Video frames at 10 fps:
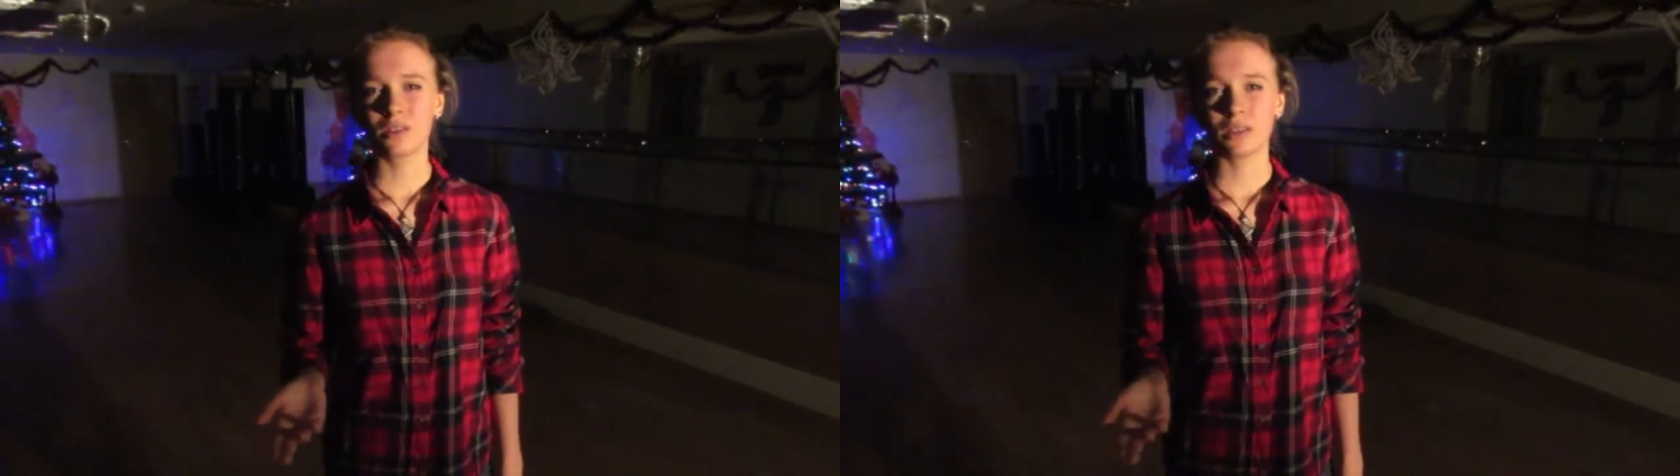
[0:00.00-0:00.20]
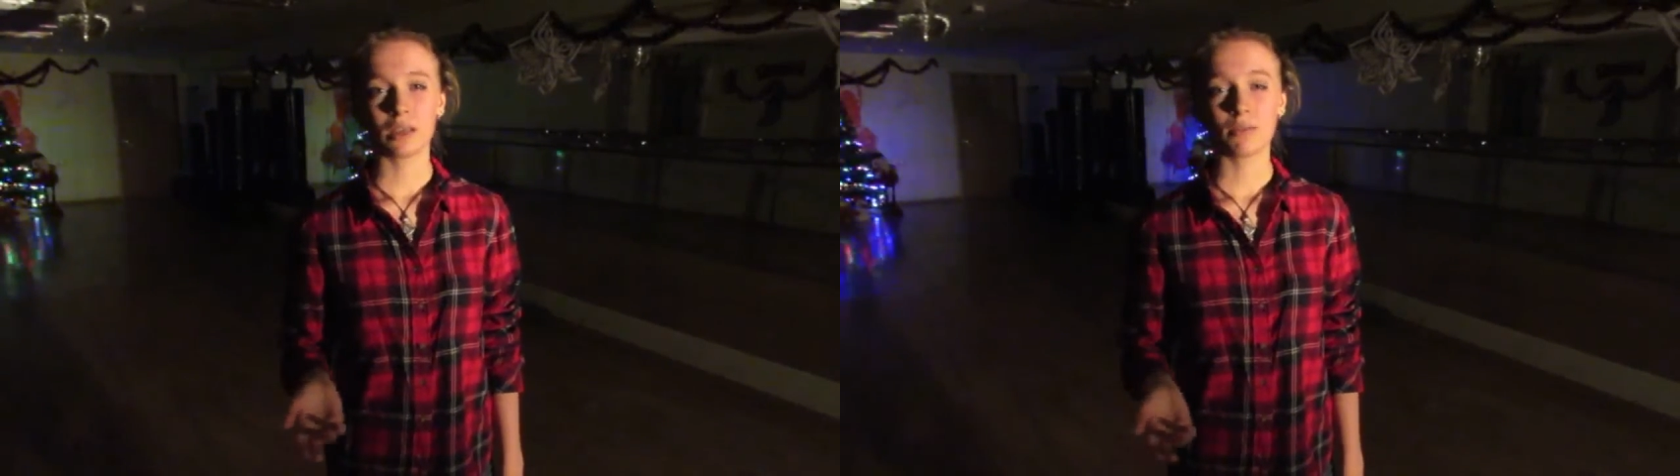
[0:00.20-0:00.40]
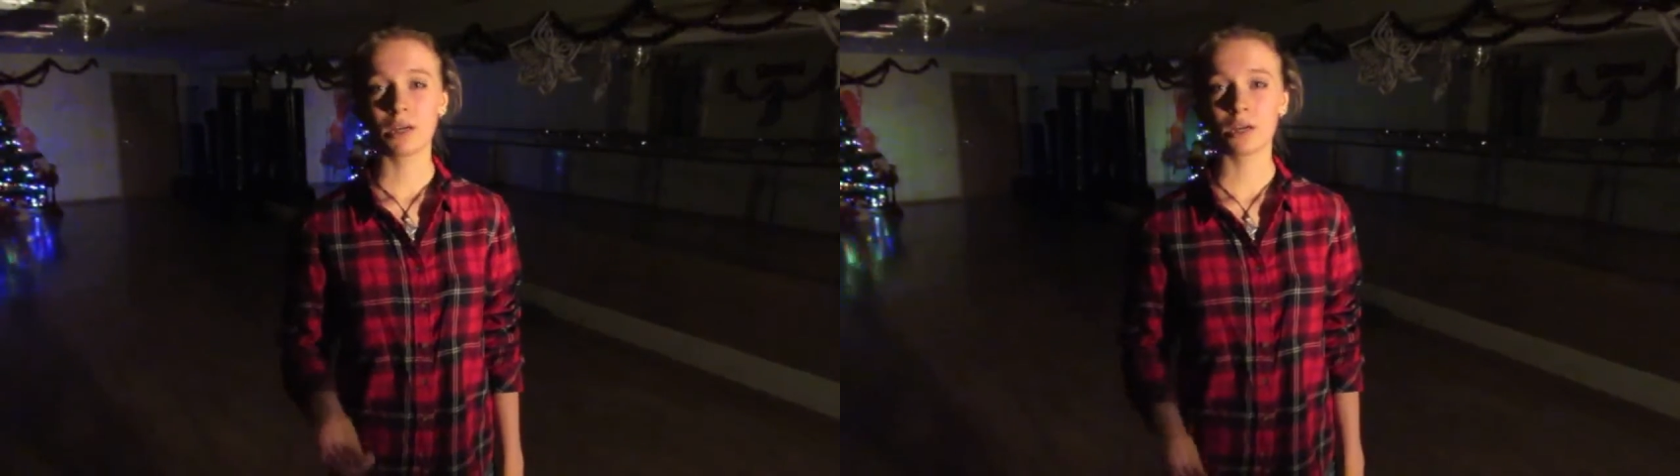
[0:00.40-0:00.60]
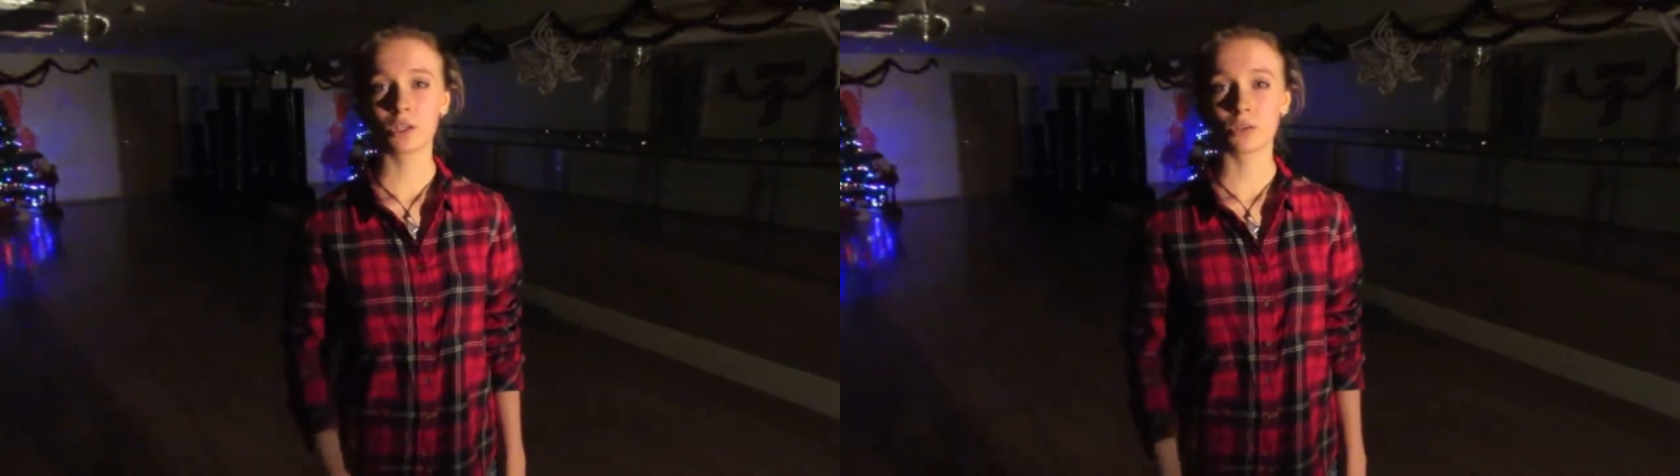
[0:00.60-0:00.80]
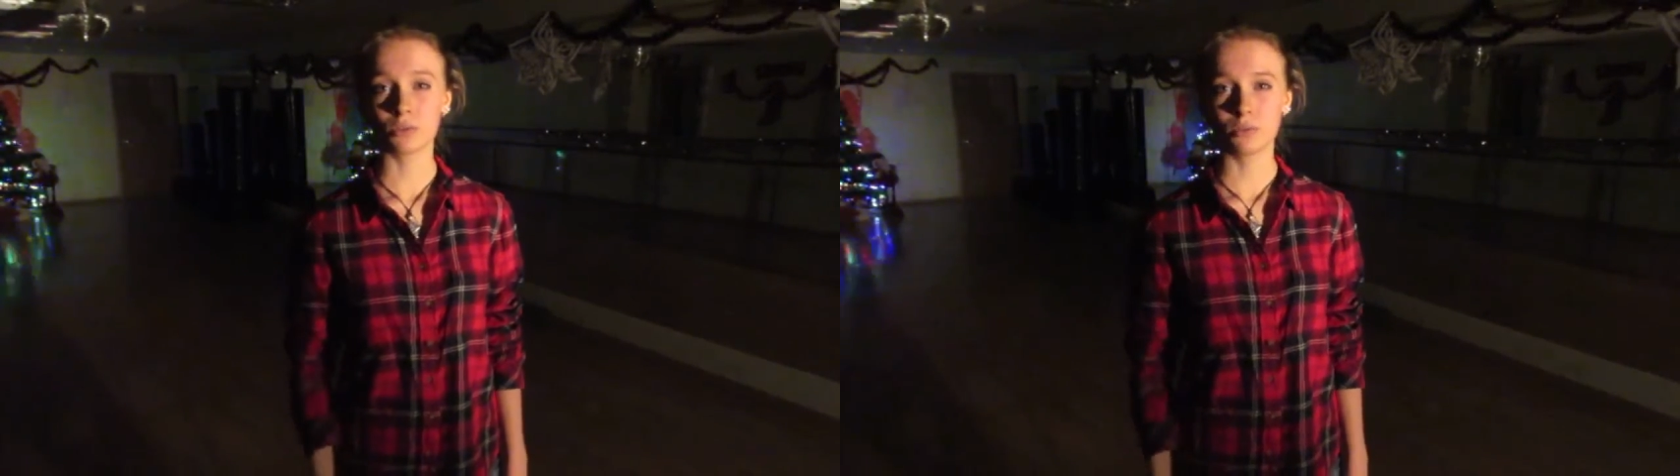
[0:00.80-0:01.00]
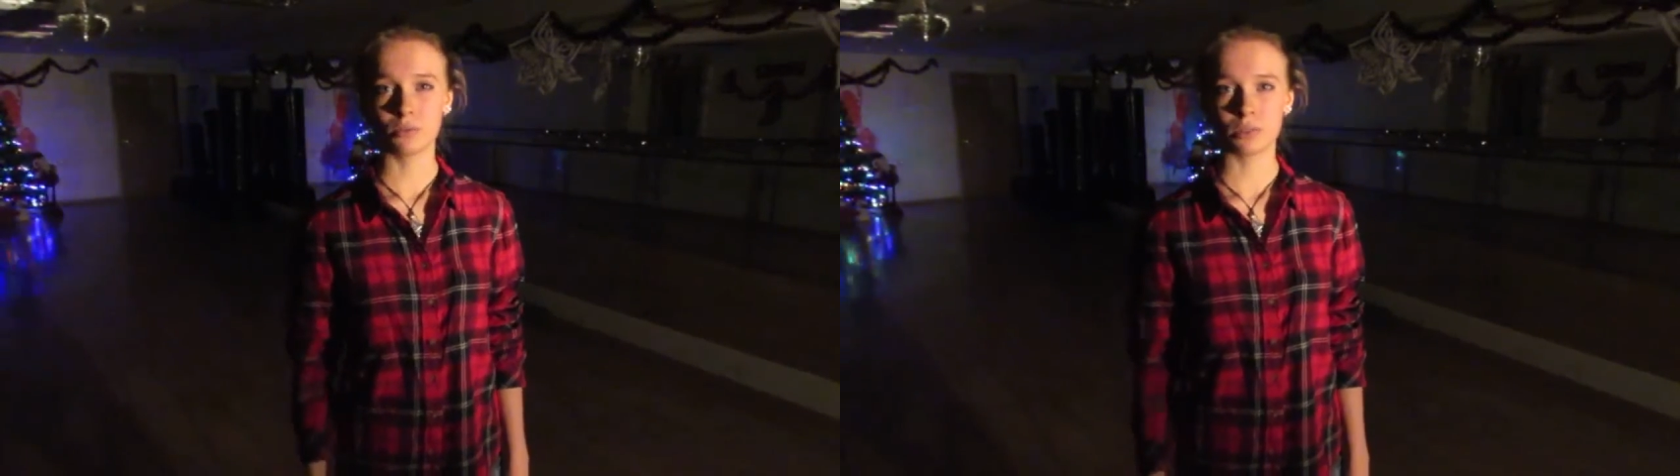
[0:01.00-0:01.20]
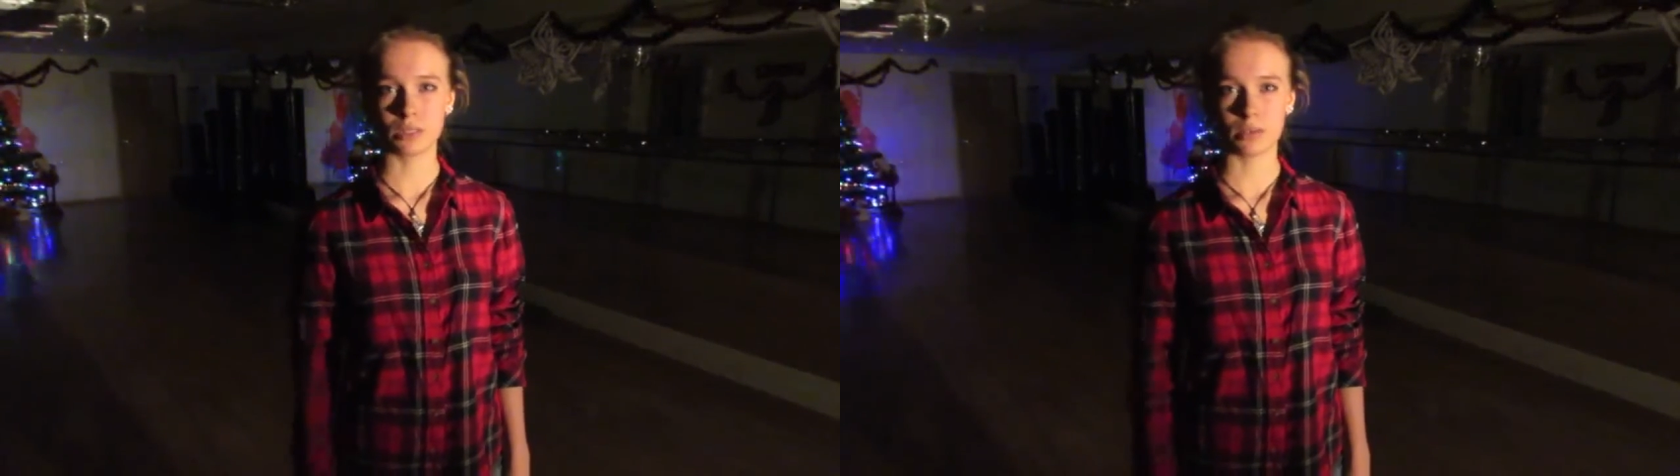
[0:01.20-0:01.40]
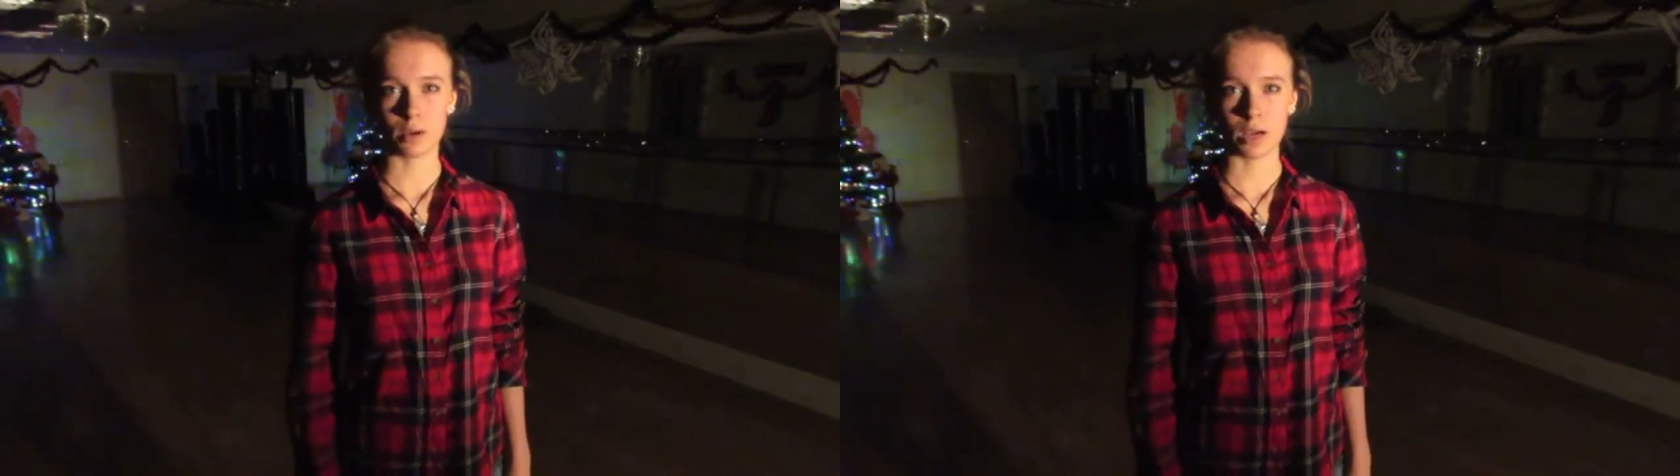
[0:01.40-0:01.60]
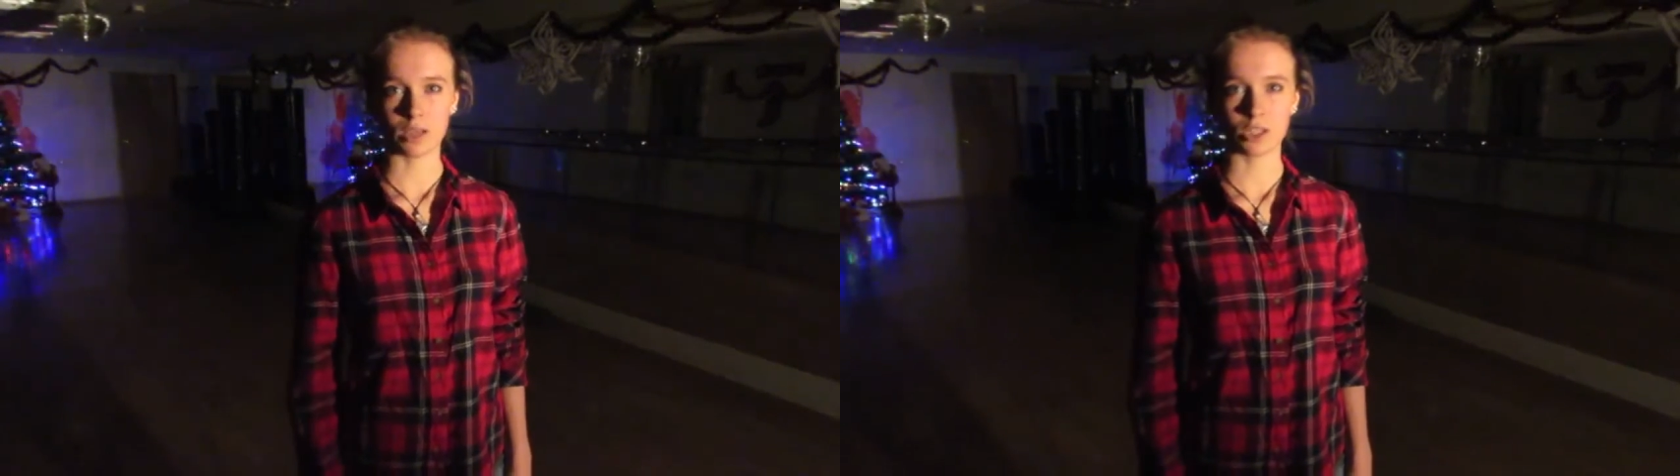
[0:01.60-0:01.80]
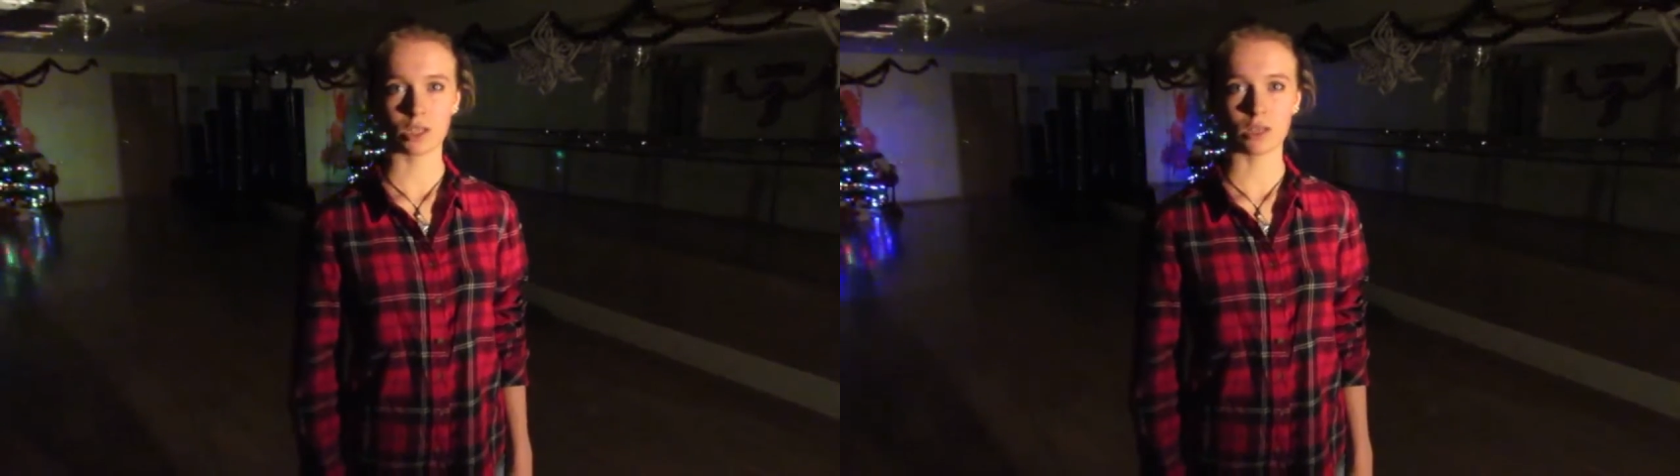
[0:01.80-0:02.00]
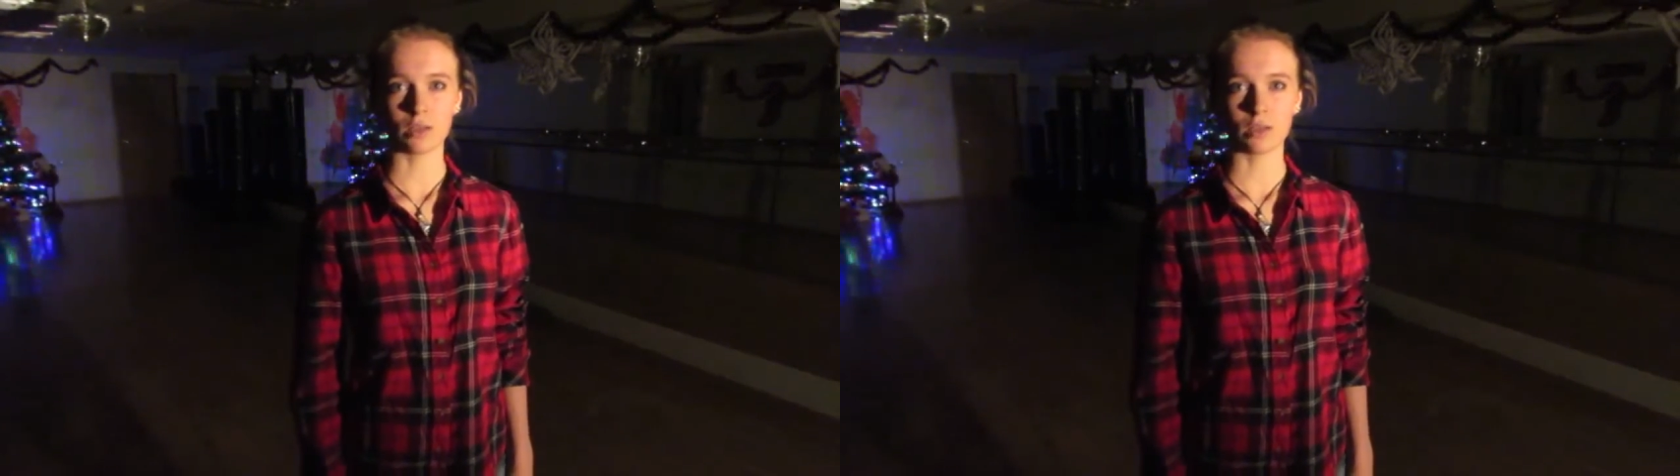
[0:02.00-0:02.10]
я выхожу, снимая очки.